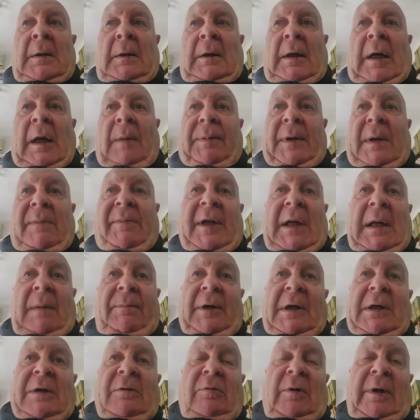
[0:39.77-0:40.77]
La primera
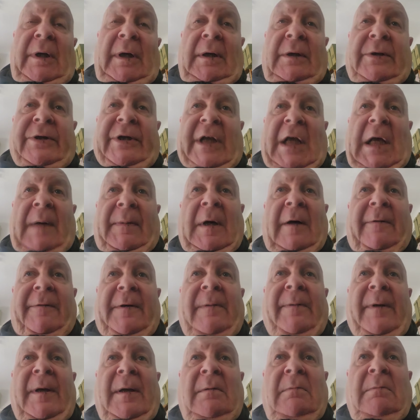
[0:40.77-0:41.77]
película se llama
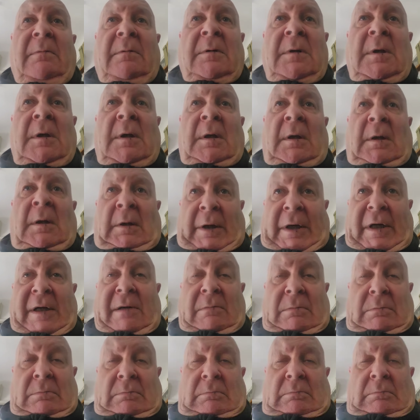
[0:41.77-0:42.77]
Viven,
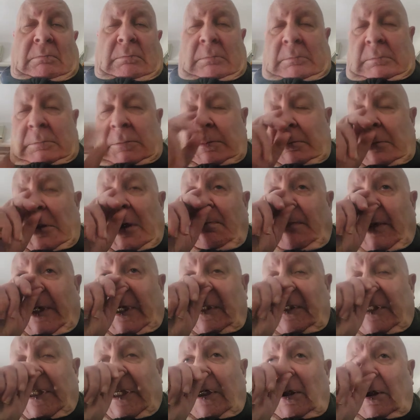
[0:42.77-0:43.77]

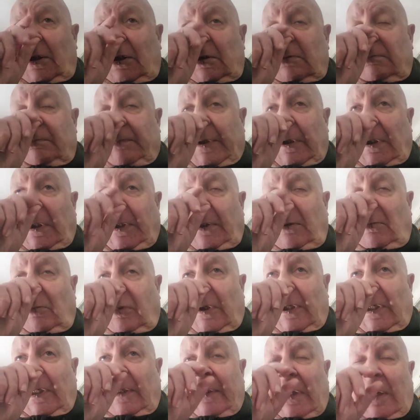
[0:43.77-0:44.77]
invirtieron
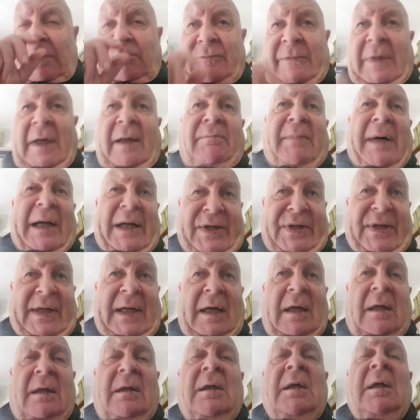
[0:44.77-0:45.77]
película de un tal
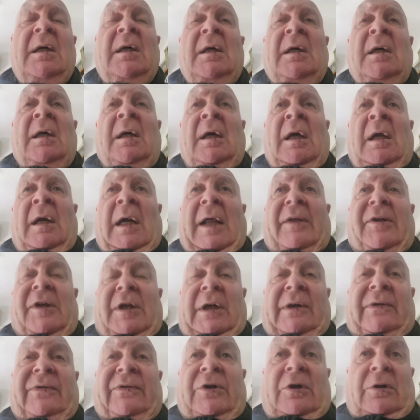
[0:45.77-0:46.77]
Marshall, la
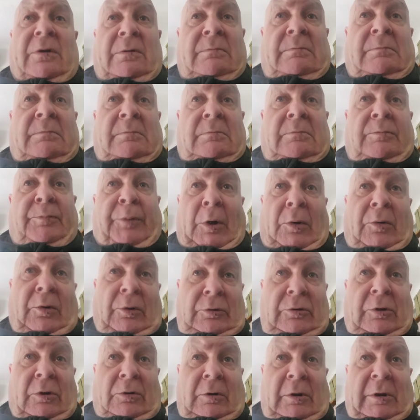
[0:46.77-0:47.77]
dirección
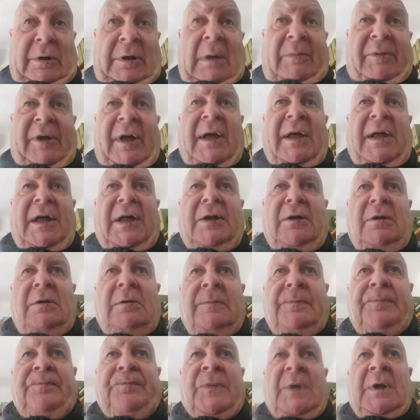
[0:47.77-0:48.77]
producto
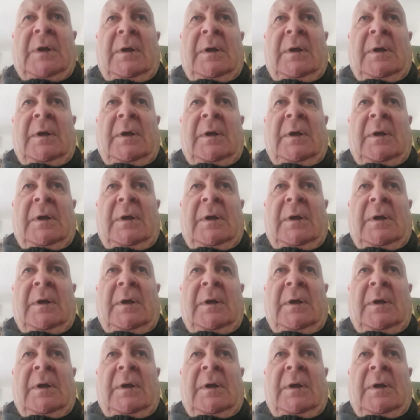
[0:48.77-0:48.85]
norteamericano,